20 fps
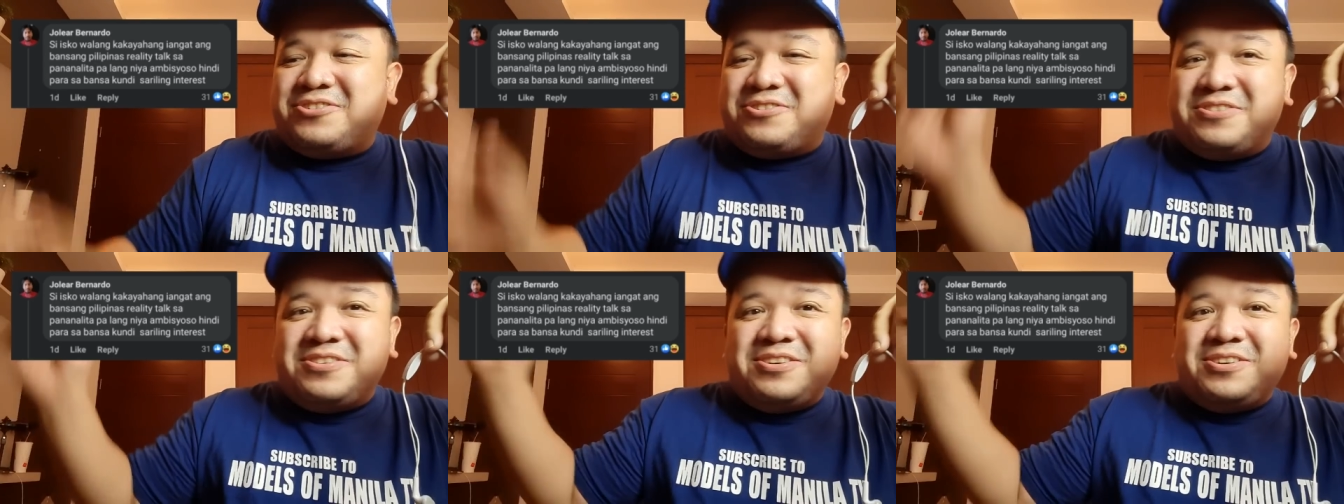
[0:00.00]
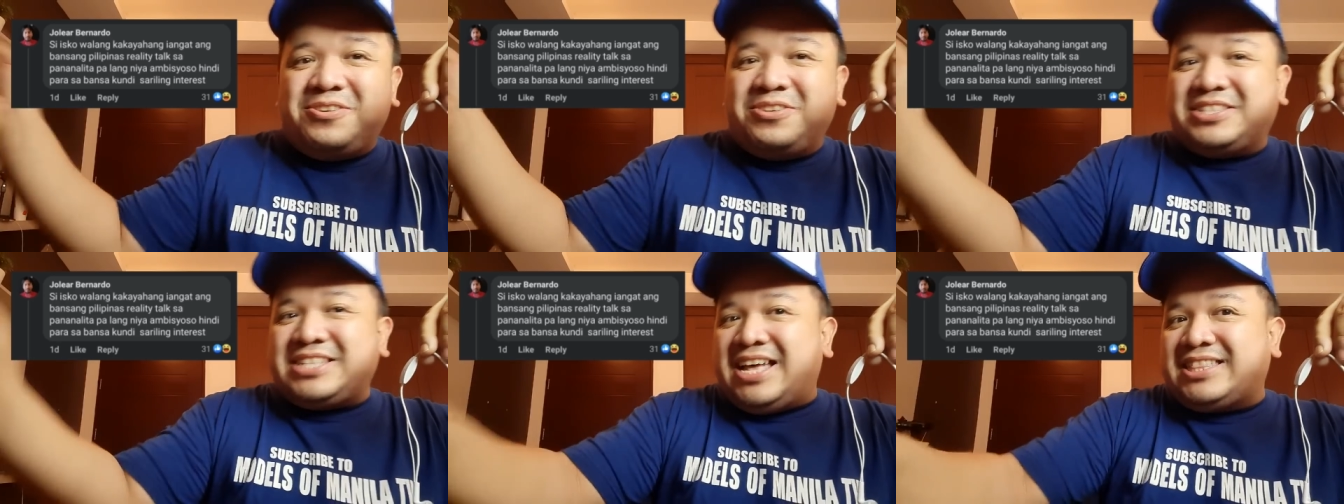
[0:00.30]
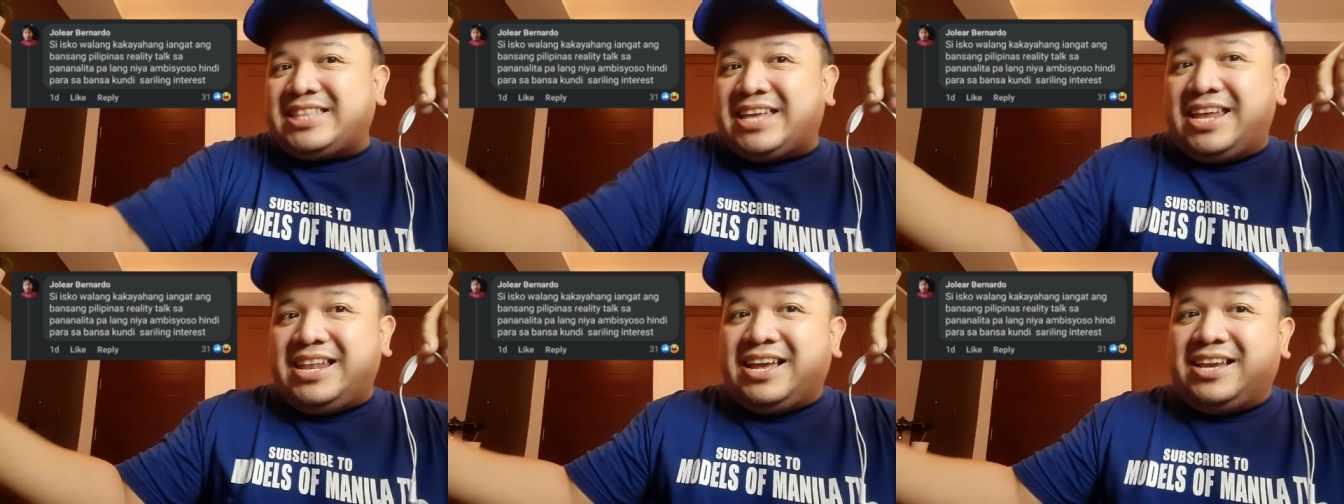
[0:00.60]
so, yung
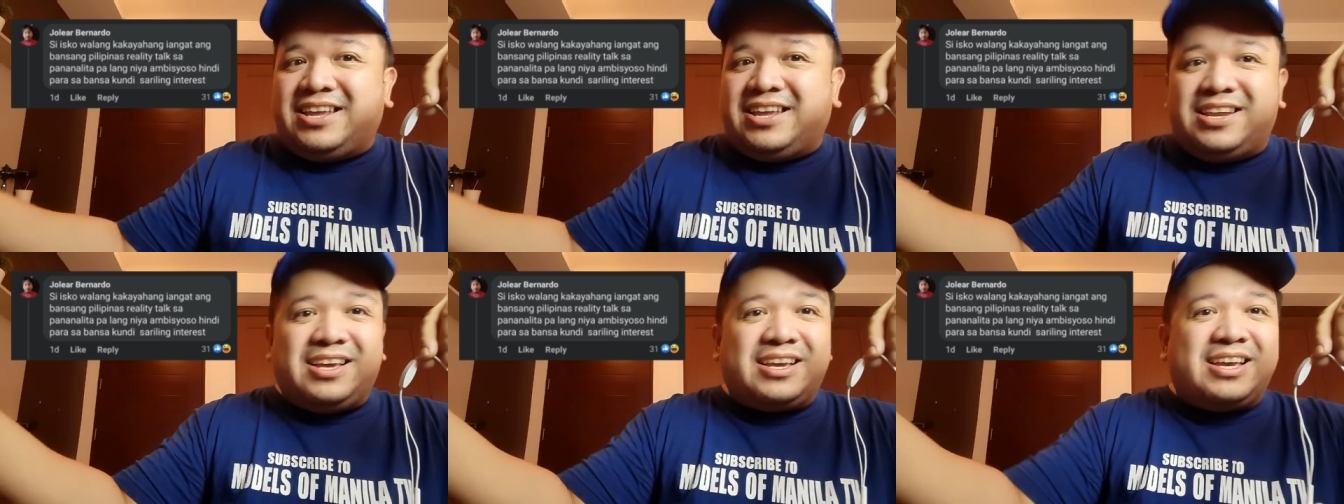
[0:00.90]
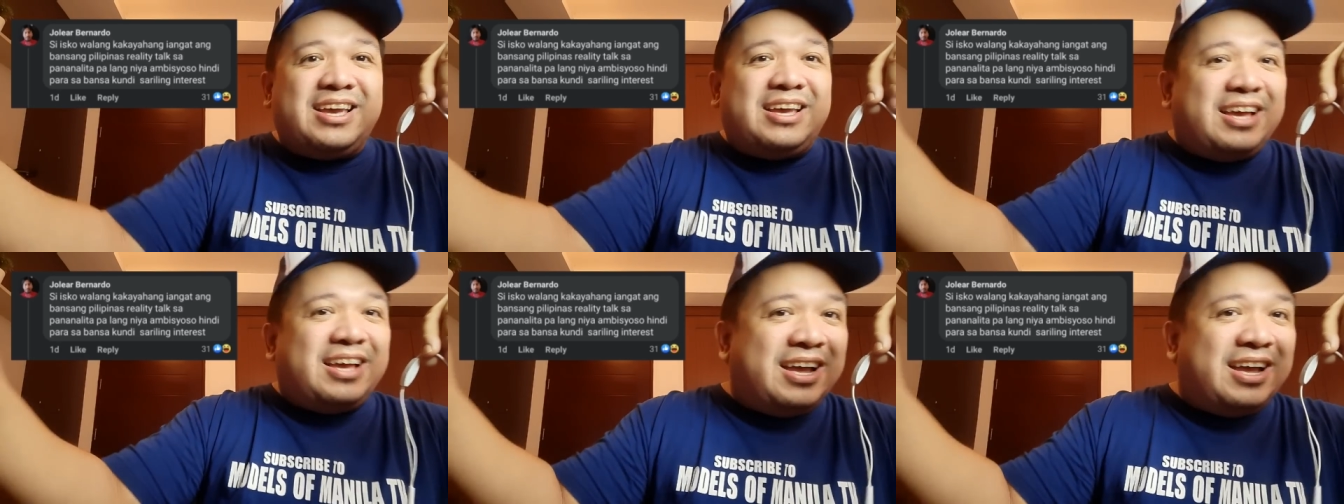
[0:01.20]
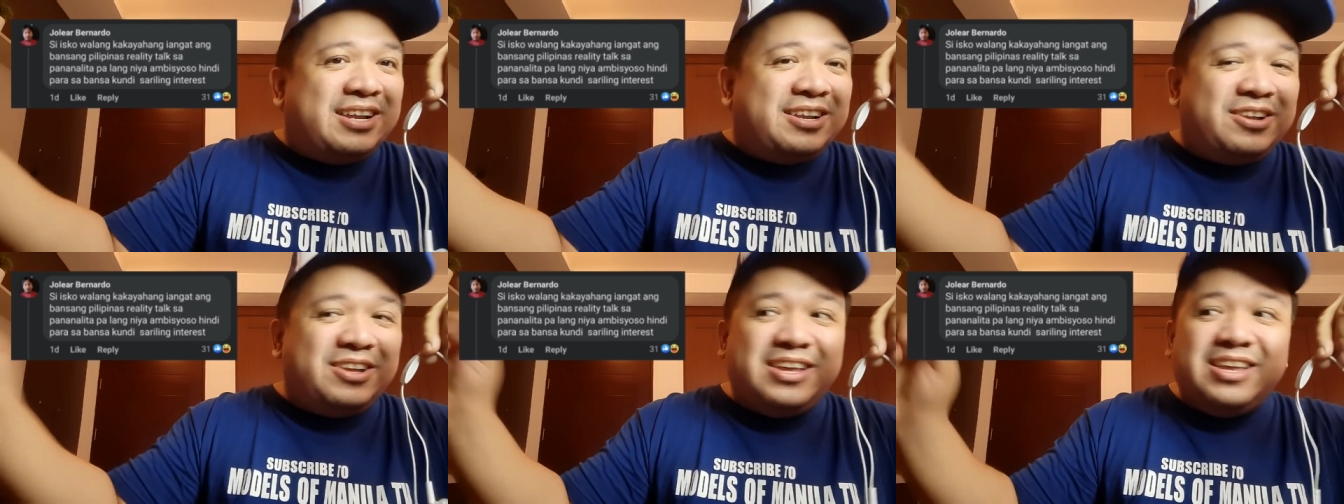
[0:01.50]
tatay lang niya
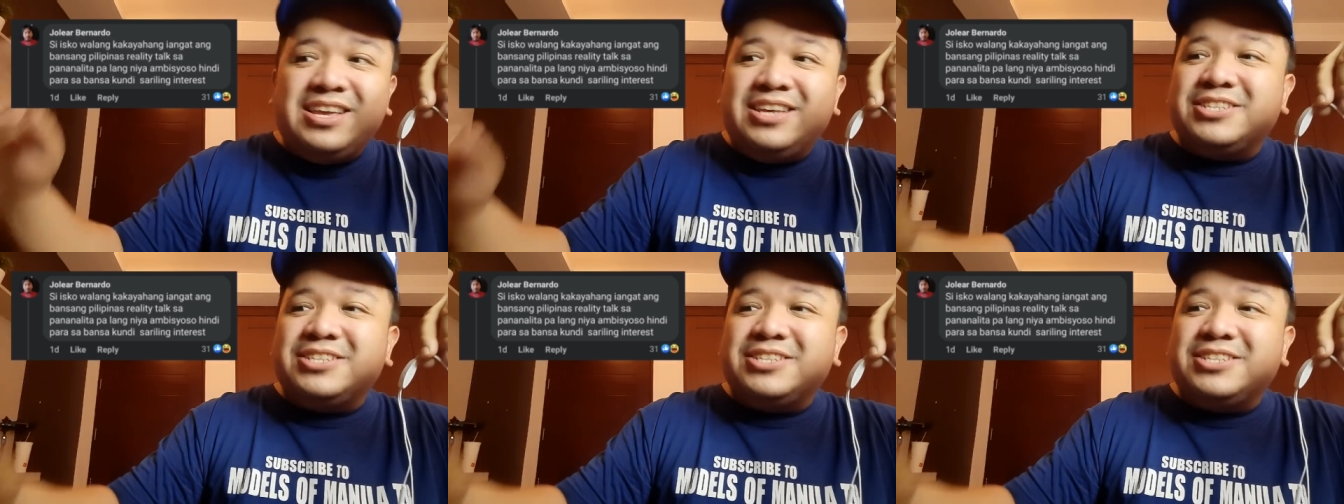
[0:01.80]
nagaan.